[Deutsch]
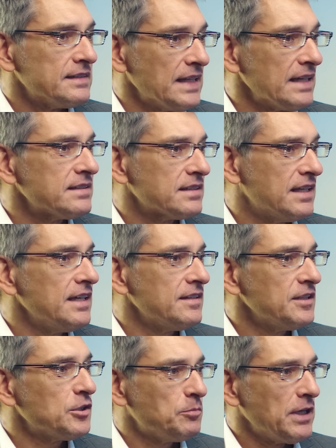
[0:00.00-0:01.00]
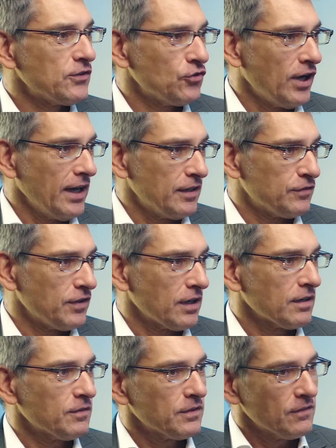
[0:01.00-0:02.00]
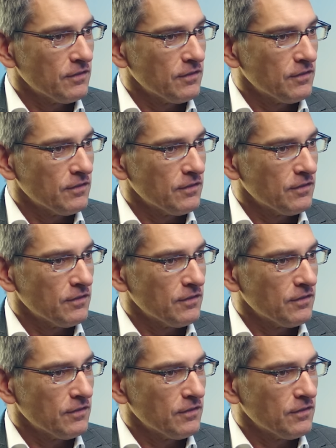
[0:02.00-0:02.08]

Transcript: Das geht nicht mehr so einfach.